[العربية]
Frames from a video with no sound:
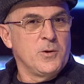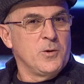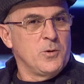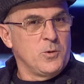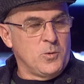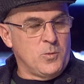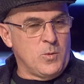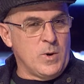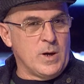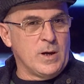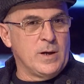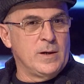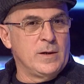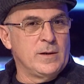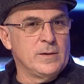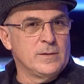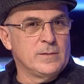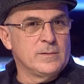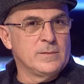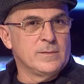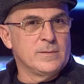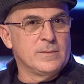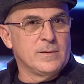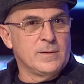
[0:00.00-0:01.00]
وقت
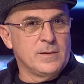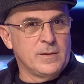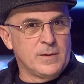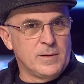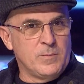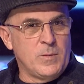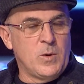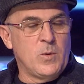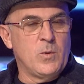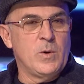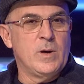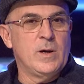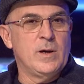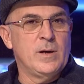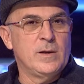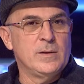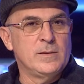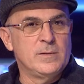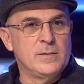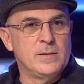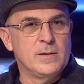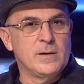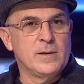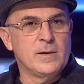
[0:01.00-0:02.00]

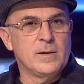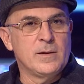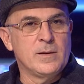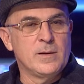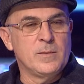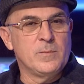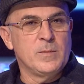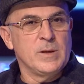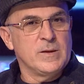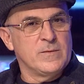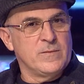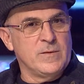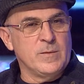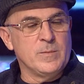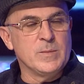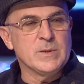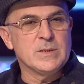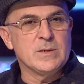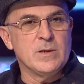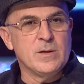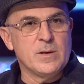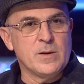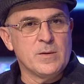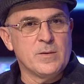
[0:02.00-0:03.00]
مواد بدفع
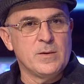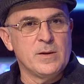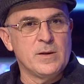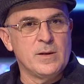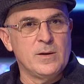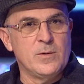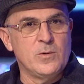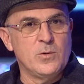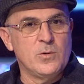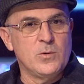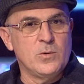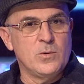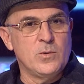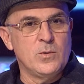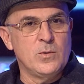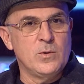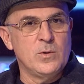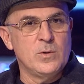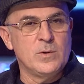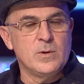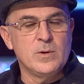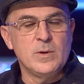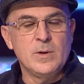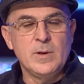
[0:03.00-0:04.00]
مصاري كثير لهون
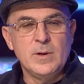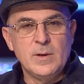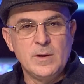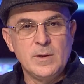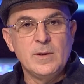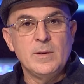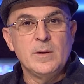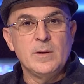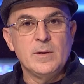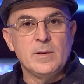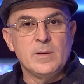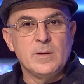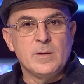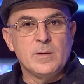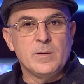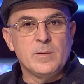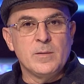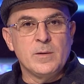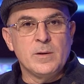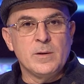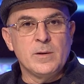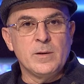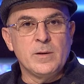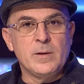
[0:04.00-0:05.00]
وهون
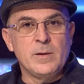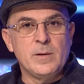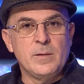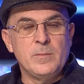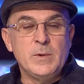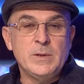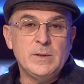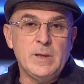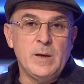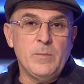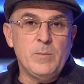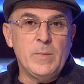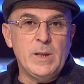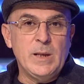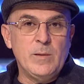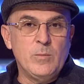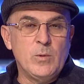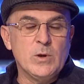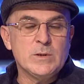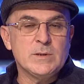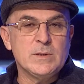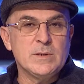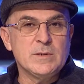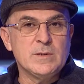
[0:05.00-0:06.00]
آه، نتامل
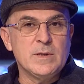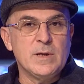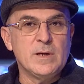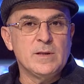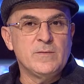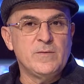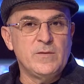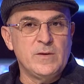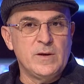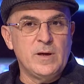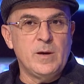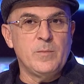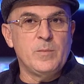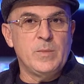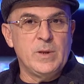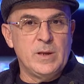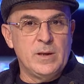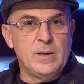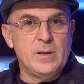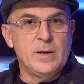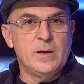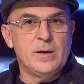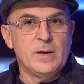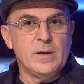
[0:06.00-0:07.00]
المؤسسات في
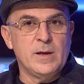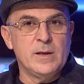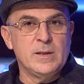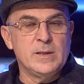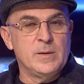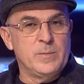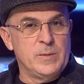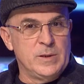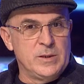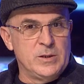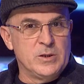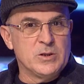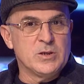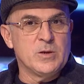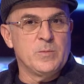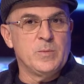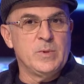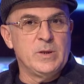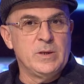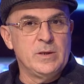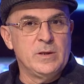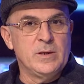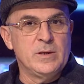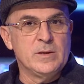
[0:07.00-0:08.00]
عم نقدم عندي
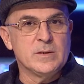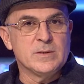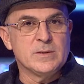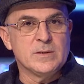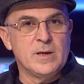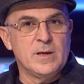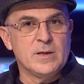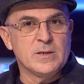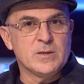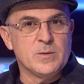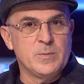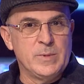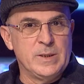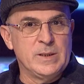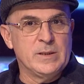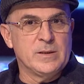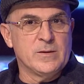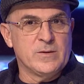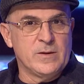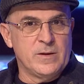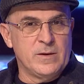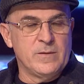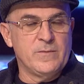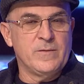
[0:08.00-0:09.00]
جمعيه اسا جمعيه
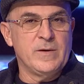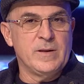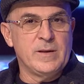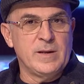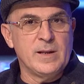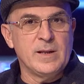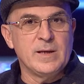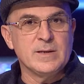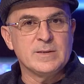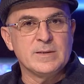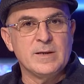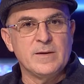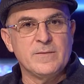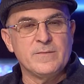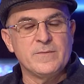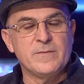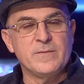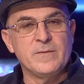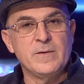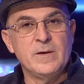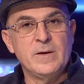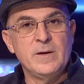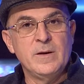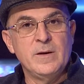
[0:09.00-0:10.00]
فن
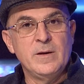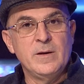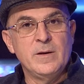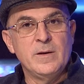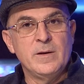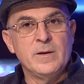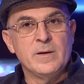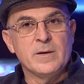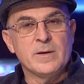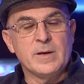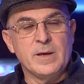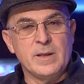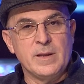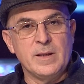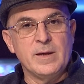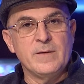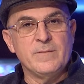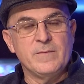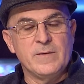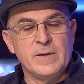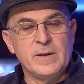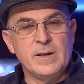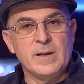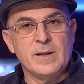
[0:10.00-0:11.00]
الخزف
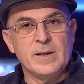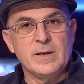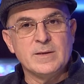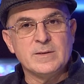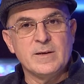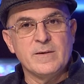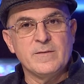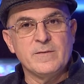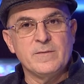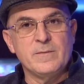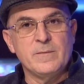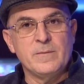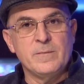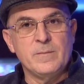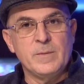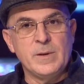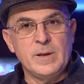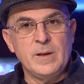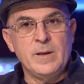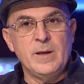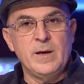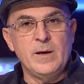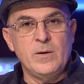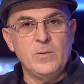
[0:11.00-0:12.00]
عام فن الخزف
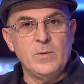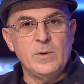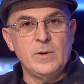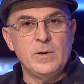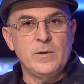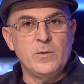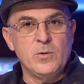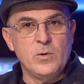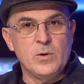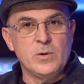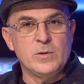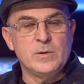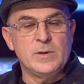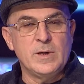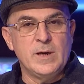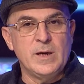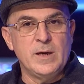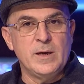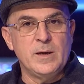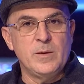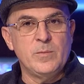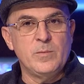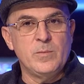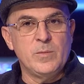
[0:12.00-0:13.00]
بنحاول ناخذ
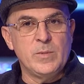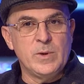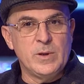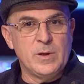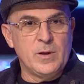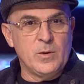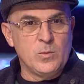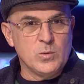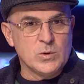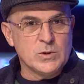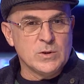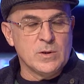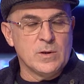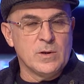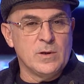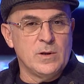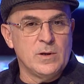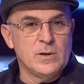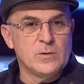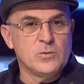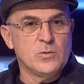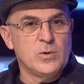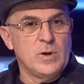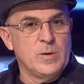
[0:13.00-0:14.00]
دعم من
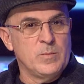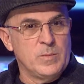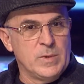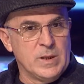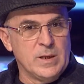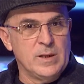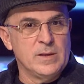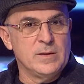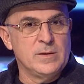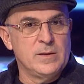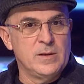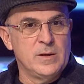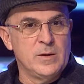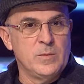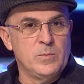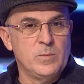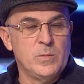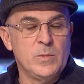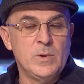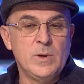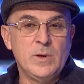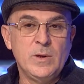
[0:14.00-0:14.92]
الوزارات وعم نقدم